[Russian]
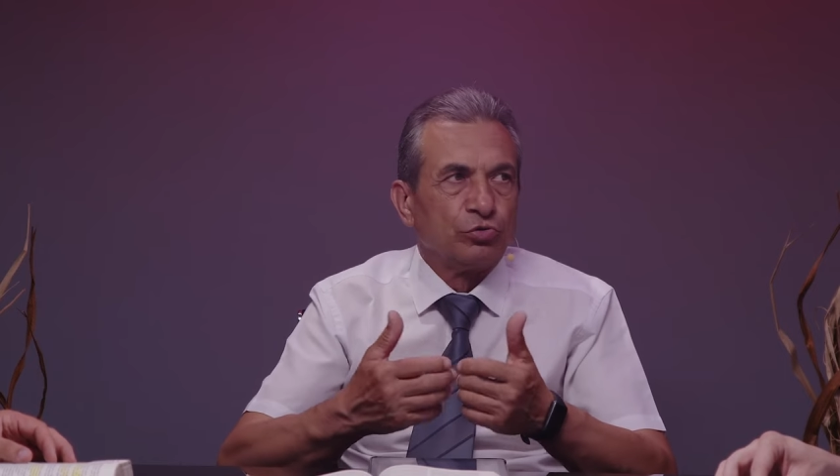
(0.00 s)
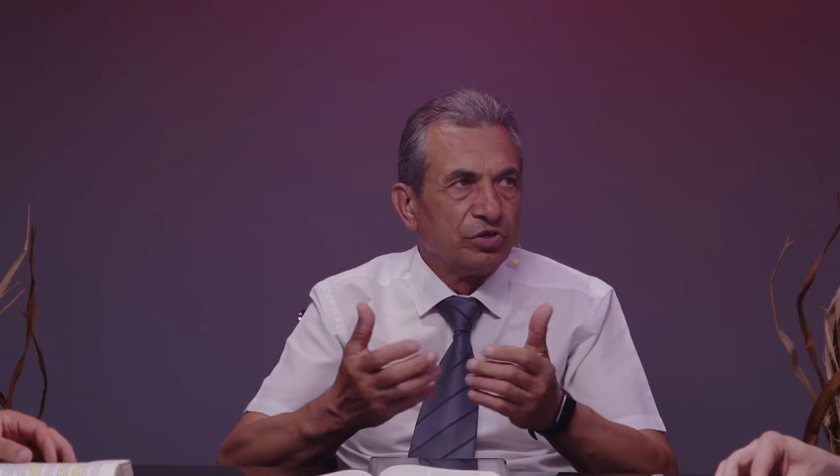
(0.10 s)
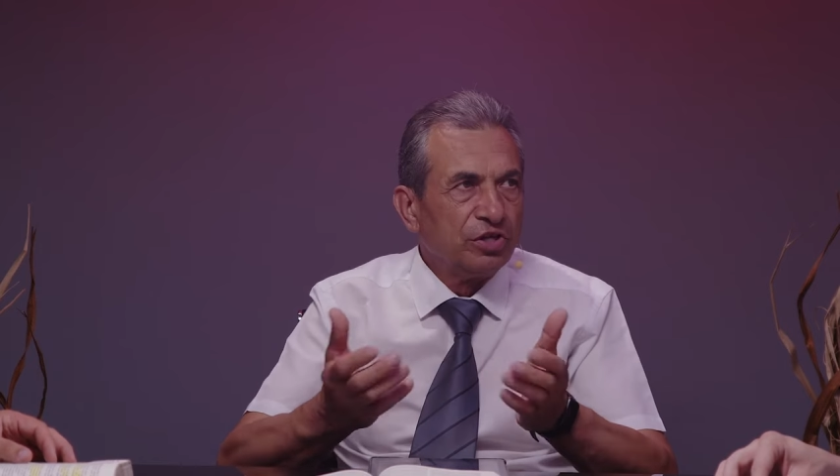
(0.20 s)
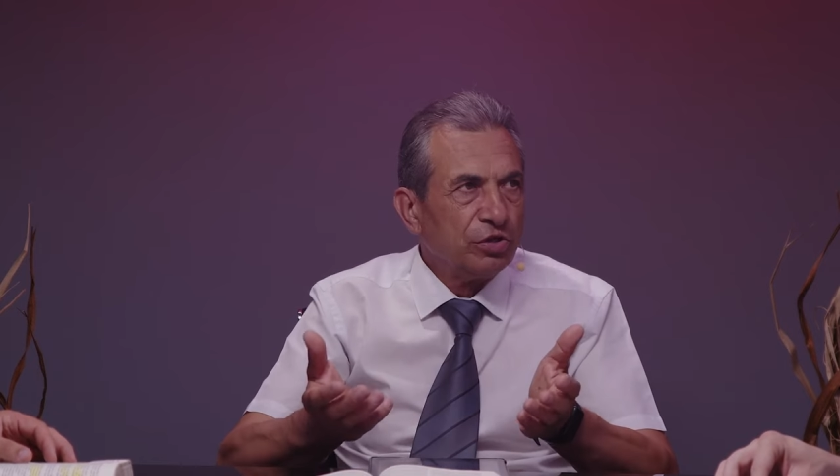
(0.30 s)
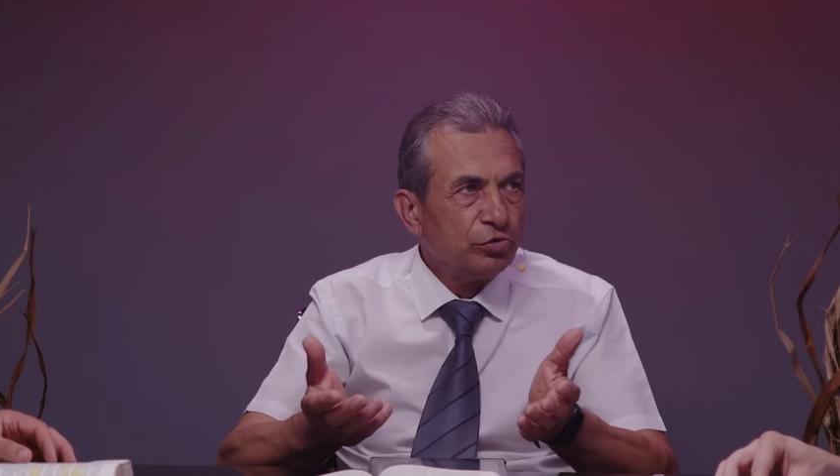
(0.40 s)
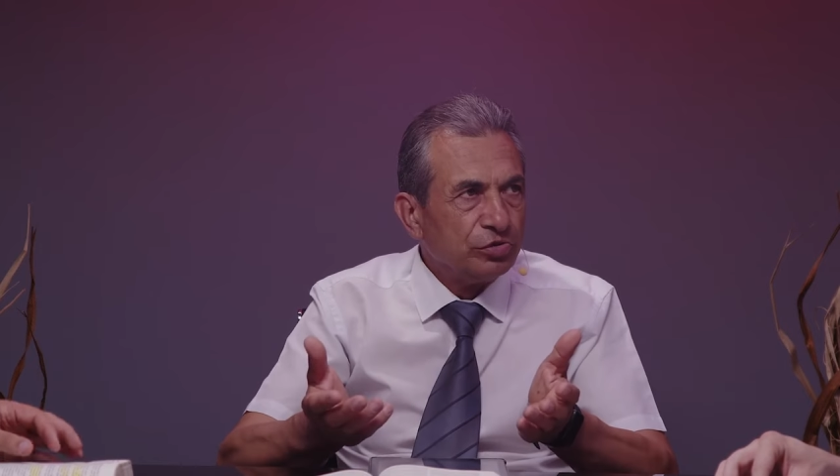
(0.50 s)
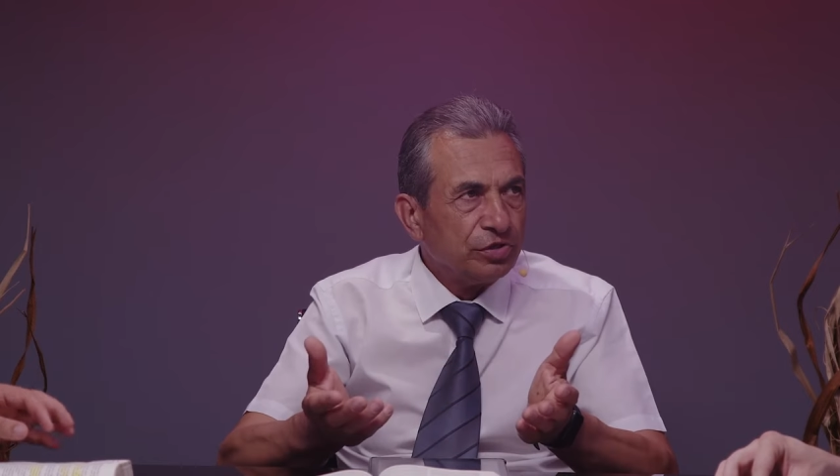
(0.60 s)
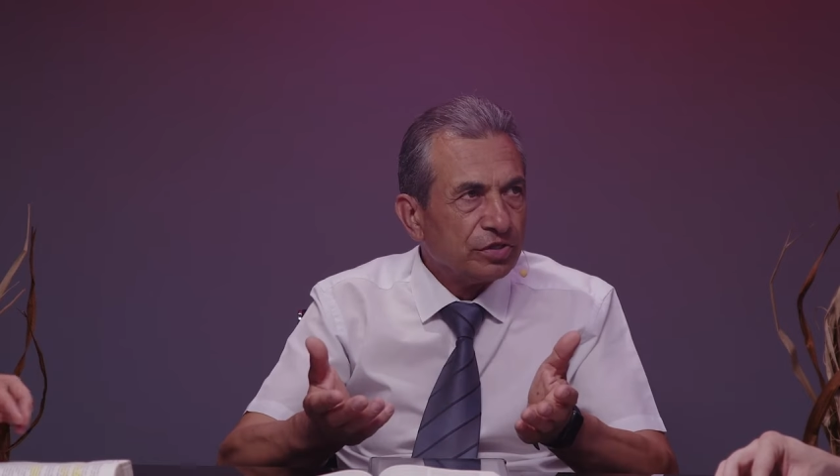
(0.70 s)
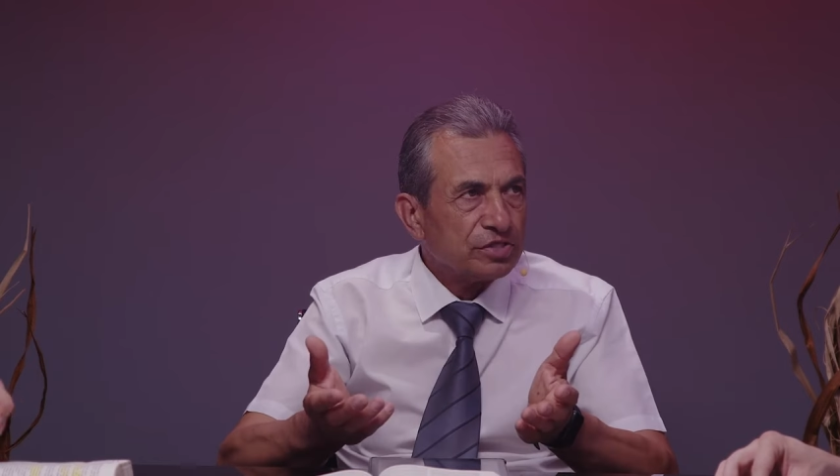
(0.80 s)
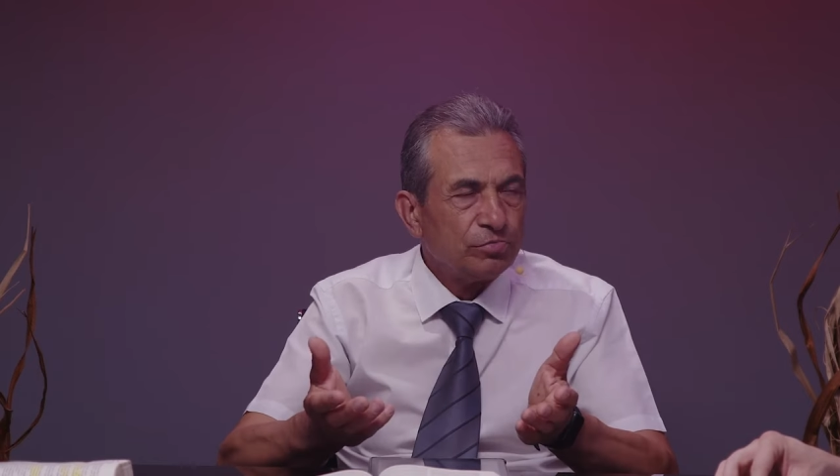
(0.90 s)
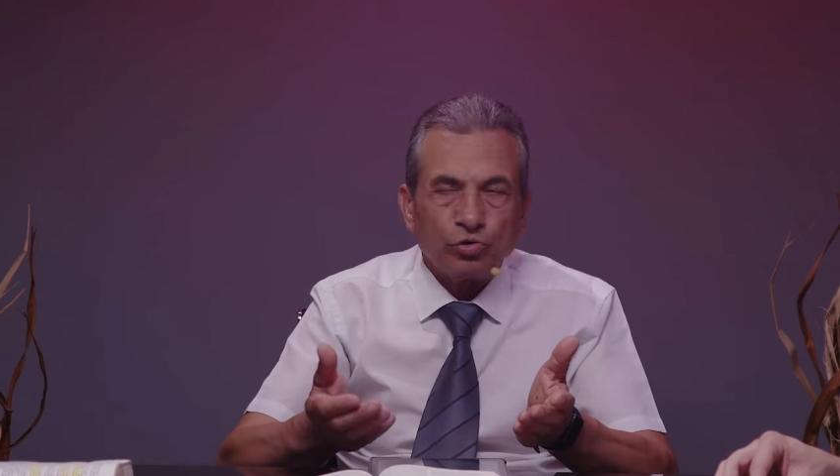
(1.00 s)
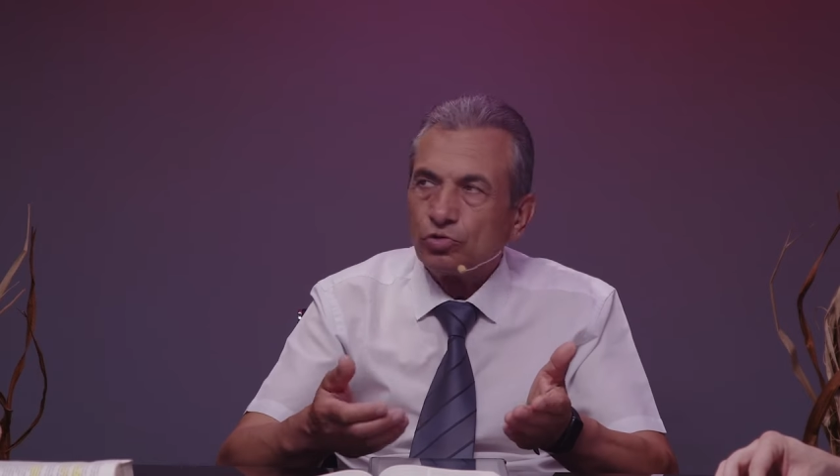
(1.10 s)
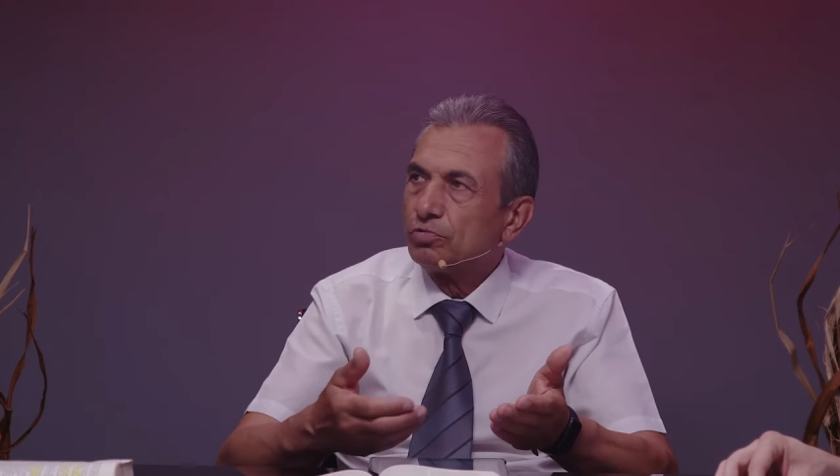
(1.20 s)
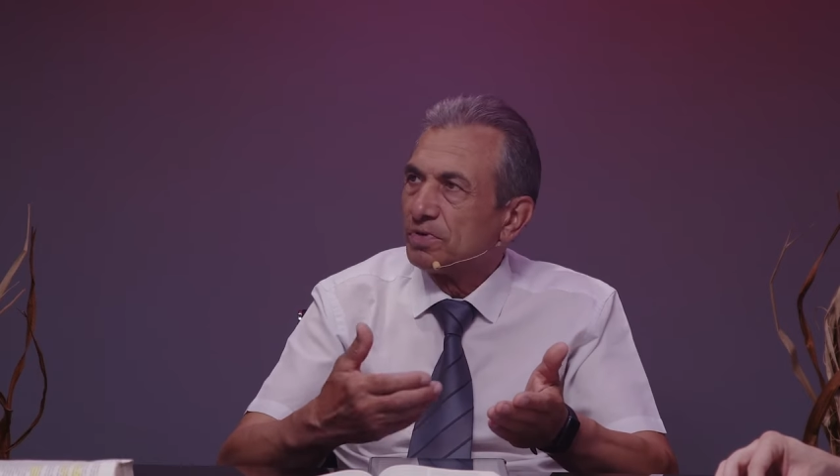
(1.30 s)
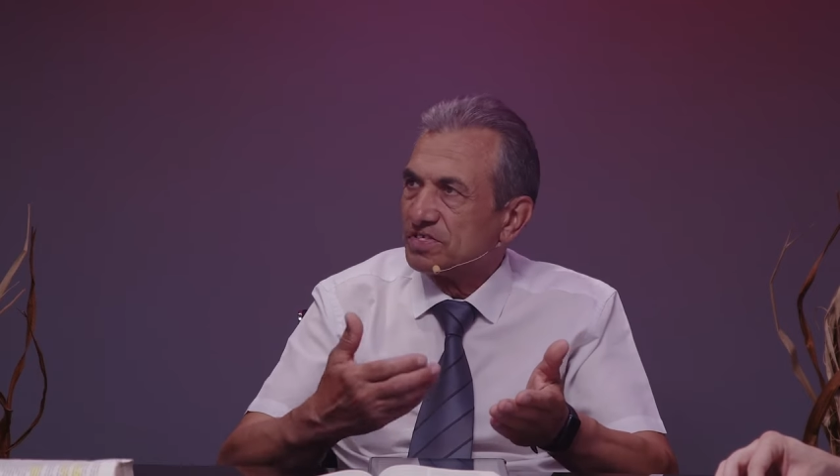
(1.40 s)
и другие люди
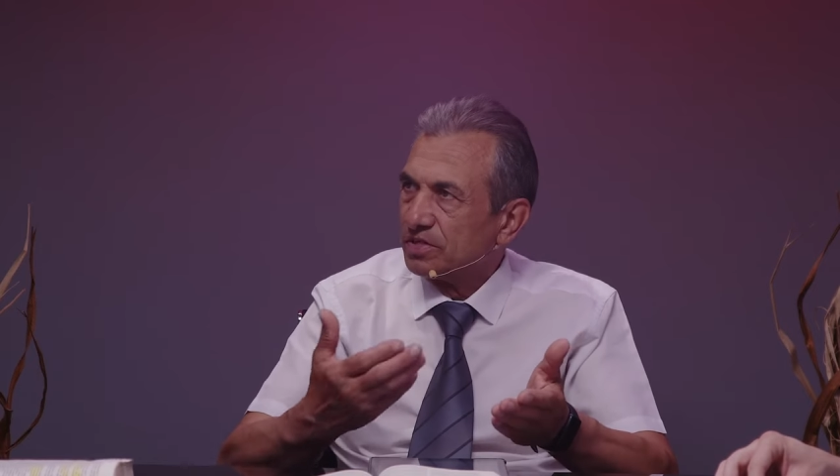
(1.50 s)
смогут